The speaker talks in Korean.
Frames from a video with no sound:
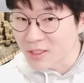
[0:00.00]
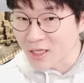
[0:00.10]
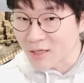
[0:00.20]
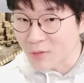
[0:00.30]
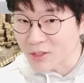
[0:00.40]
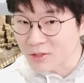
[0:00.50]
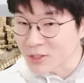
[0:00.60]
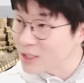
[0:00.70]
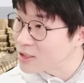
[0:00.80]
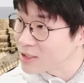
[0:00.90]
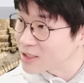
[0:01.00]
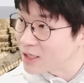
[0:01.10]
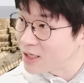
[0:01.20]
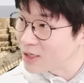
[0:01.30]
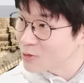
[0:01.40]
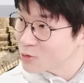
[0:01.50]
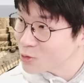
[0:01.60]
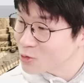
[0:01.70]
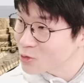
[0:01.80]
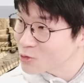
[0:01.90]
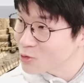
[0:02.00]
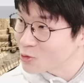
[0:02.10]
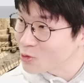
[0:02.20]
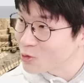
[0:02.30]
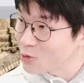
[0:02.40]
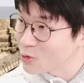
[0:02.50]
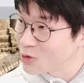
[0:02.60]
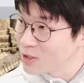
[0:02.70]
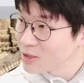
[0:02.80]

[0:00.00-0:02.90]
얘네가 뭐 이렇게 될 테니까 코토 크로스도 없고